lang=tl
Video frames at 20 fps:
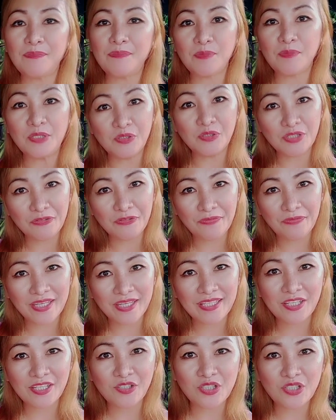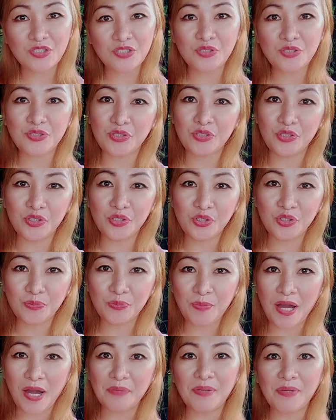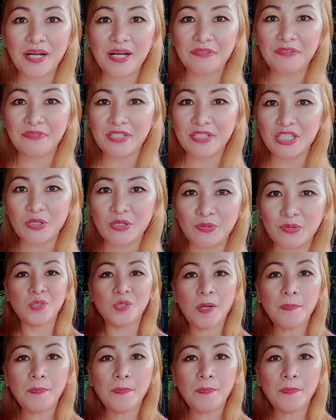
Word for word: po ma-notify kayo sa susunod ko pang mga videos.